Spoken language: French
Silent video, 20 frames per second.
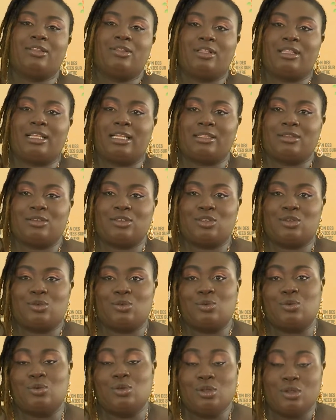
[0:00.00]
notre
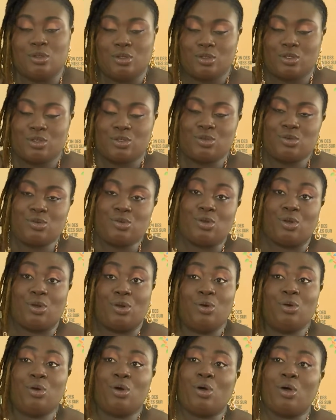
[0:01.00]
attention sur
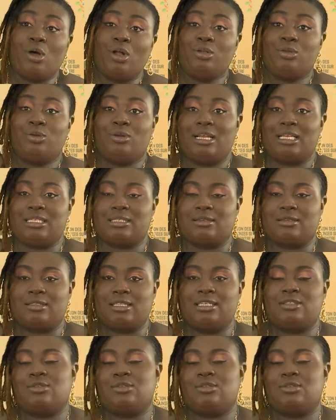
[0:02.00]
le rôle de la santé,